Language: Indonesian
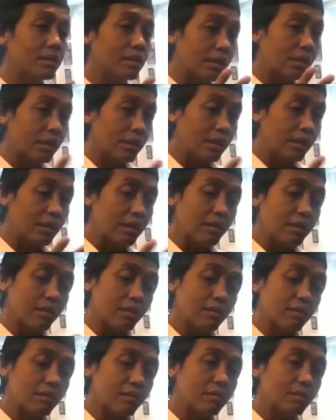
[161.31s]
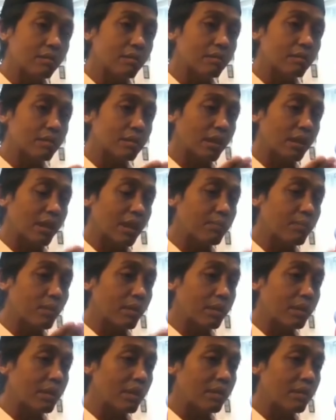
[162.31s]
dan ini secara
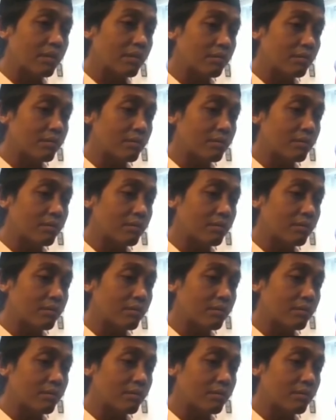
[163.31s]
politik